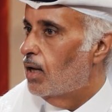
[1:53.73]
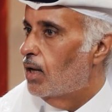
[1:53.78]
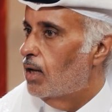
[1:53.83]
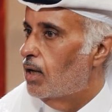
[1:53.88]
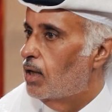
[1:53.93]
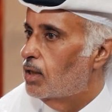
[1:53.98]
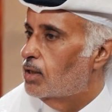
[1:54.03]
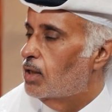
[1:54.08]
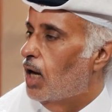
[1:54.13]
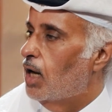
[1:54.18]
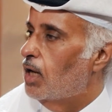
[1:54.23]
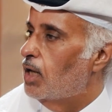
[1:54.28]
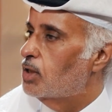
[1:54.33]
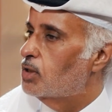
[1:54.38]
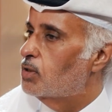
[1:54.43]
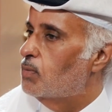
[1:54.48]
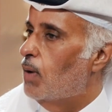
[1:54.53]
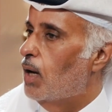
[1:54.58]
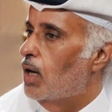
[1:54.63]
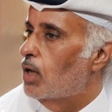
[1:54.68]
آه،
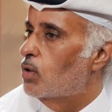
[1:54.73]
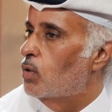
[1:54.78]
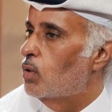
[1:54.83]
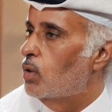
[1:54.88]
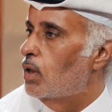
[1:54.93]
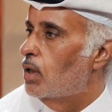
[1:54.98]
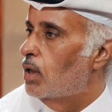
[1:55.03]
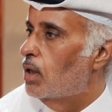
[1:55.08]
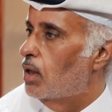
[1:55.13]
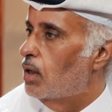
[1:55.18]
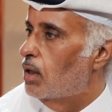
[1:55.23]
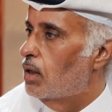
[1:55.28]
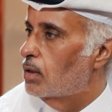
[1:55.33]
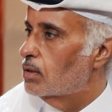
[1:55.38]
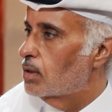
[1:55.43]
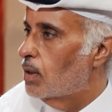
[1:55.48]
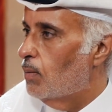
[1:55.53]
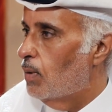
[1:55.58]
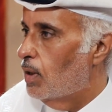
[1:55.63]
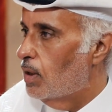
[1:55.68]
تعايشت مع كل آه،
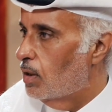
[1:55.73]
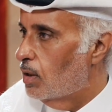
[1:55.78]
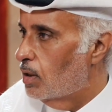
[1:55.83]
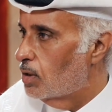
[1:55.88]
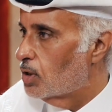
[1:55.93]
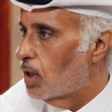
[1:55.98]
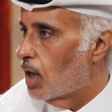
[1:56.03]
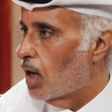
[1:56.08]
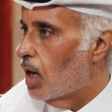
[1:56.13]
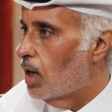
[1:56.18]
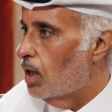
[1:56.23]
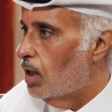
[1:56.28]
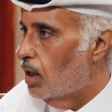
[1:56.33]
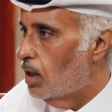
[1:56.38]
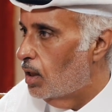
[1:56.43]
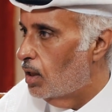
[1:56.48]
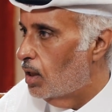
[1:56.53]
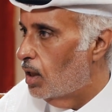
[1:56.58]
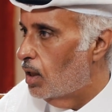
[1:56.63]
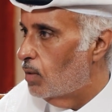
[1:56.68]
طبعا
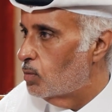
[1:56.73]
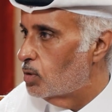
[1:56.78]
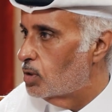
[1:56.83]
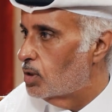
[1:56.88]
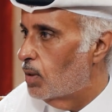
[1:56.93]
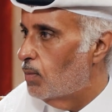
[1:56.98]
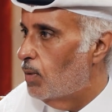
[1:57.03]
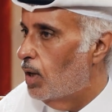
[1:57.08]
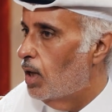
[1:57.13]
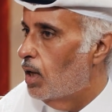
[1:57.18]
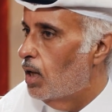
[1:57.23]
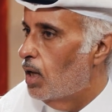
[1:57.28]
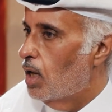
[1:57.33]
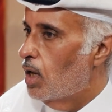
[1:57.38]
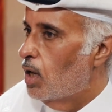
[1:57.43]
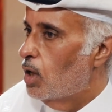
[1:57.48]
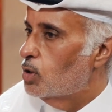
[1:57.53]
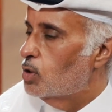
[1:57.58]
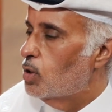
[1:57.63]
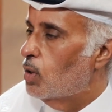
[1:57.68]
شرائح المجتمع
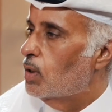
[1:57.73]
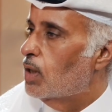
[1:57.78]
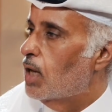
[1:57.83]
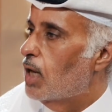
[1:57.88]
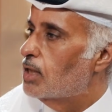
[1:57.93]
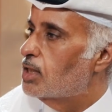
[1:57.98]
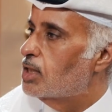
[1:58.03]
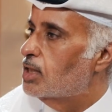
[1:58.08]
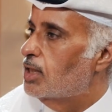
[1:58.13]
شلون كانت